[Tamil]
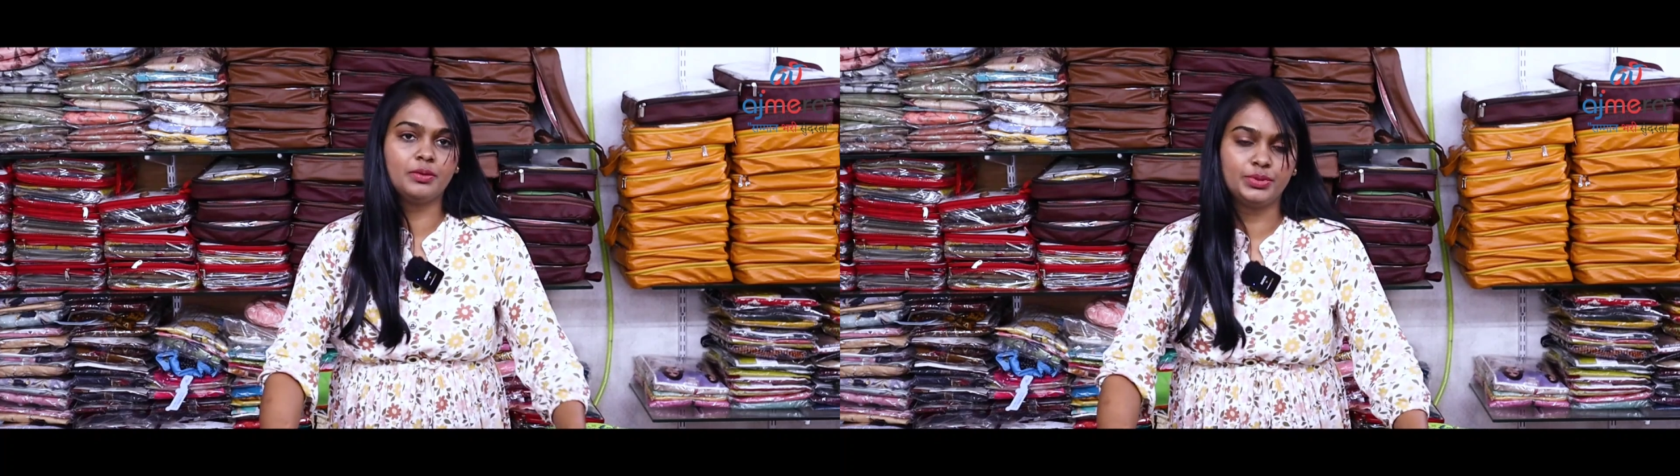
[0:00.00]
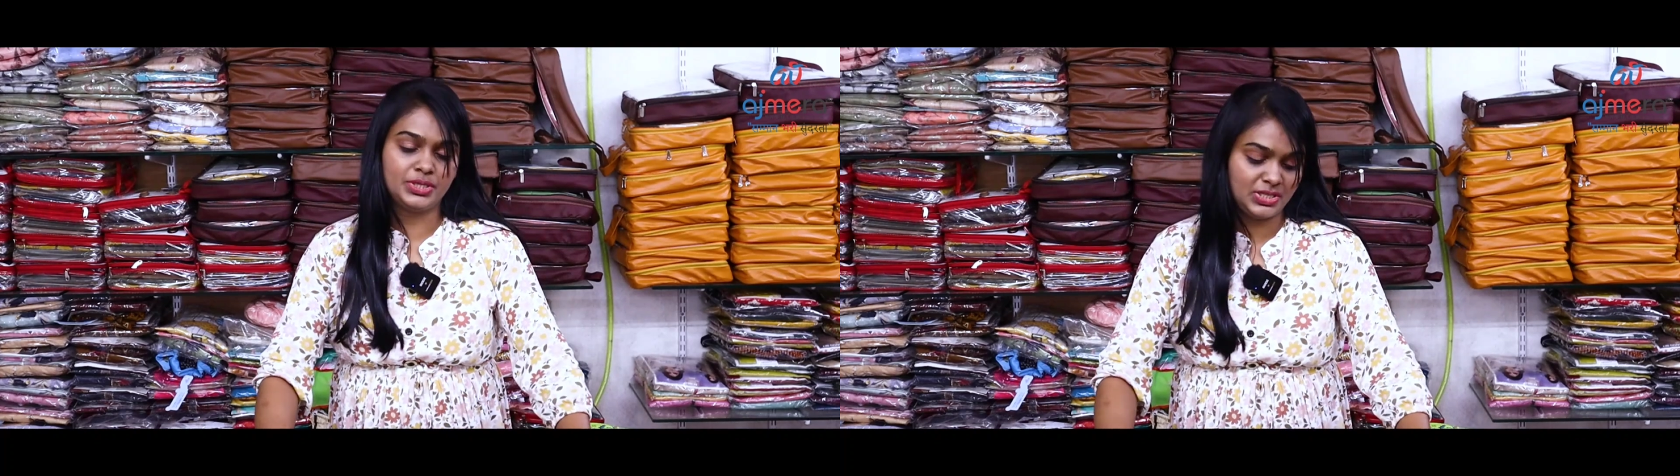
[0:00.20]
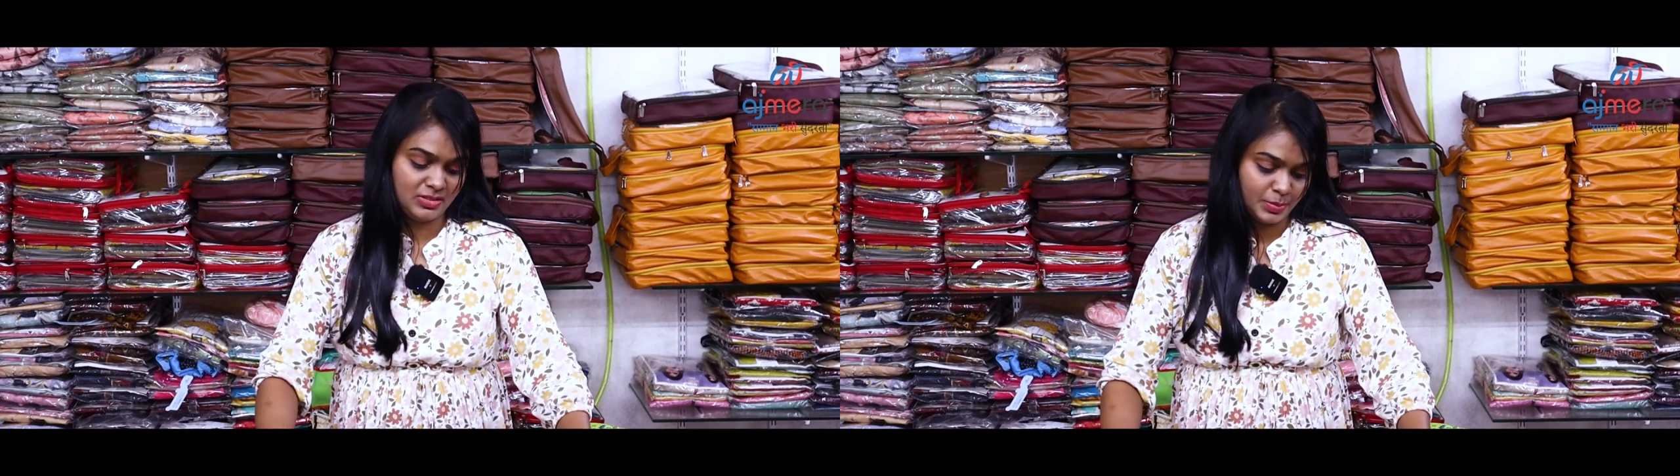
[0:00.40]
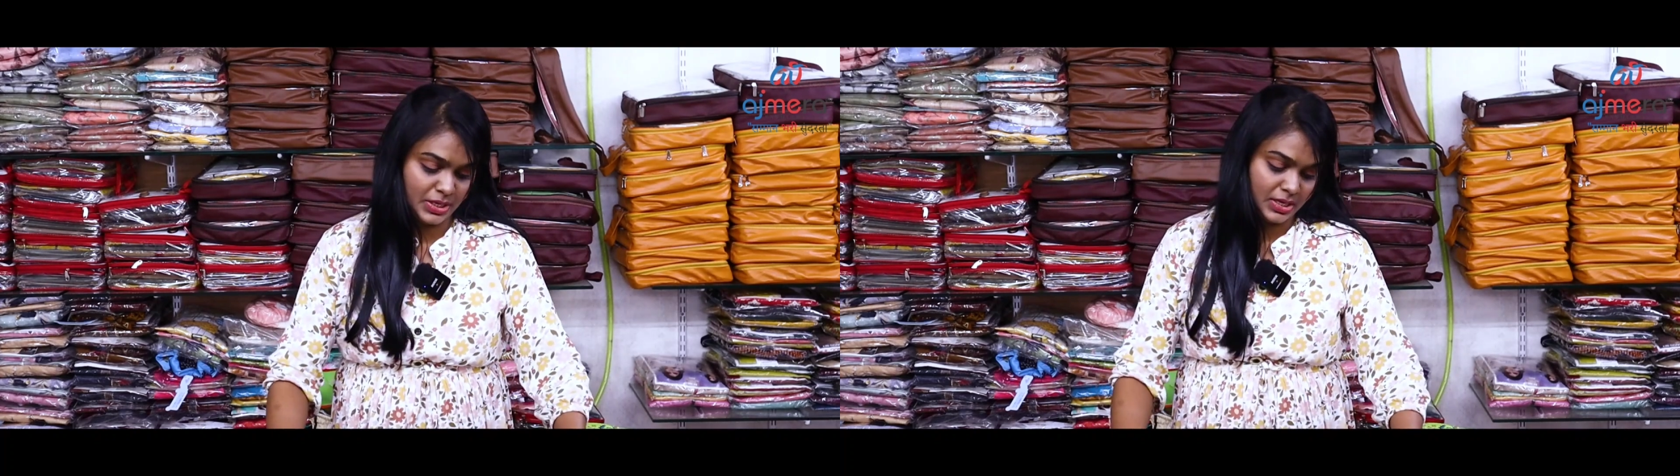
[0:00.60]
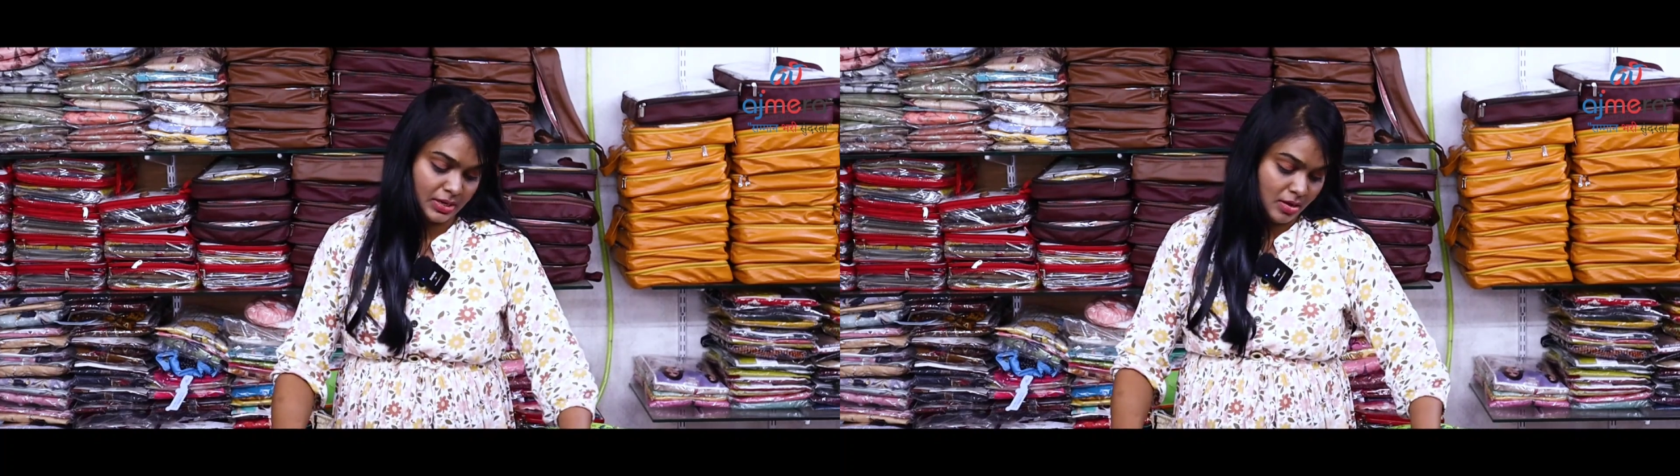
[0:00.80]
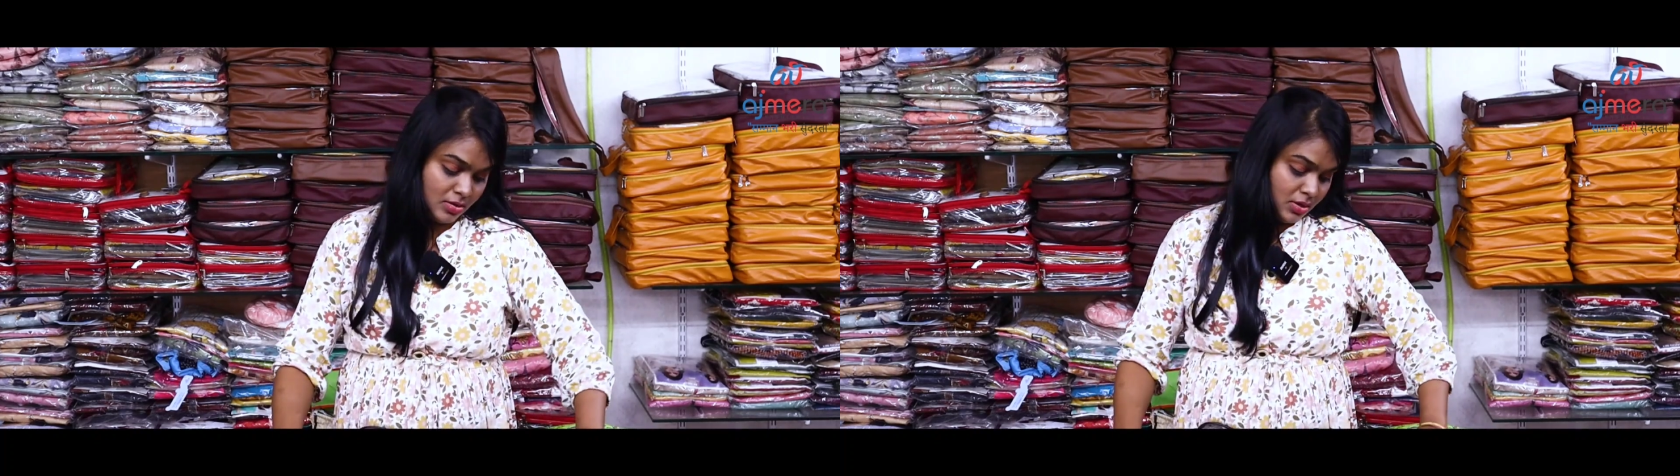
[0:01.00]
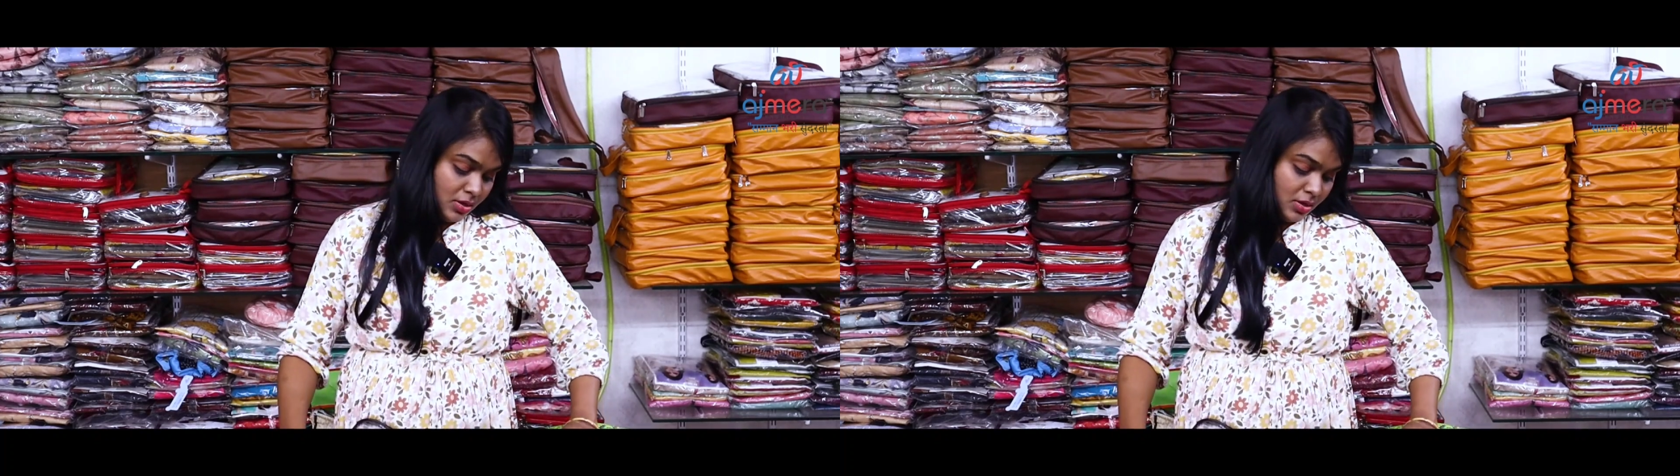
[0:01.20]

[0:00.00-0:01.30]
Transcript: நீங்கள் பர்ச்சேஸ் பண்ணிக்கலாம்